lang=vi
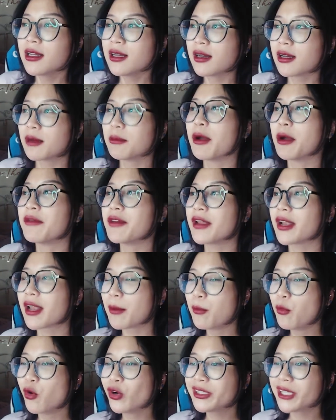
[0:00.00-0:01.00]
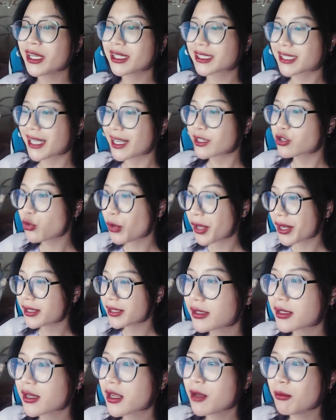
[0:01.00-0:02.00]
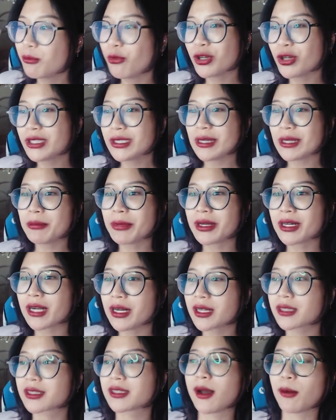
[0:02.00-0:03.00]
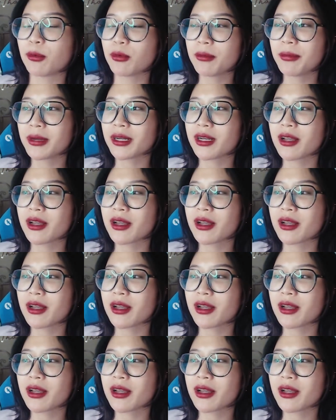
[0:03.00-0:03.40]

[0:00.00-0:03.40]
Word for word: bởi vì là muốn ờ, xe duyên muốn chị mình lấy được chồng nên mình đã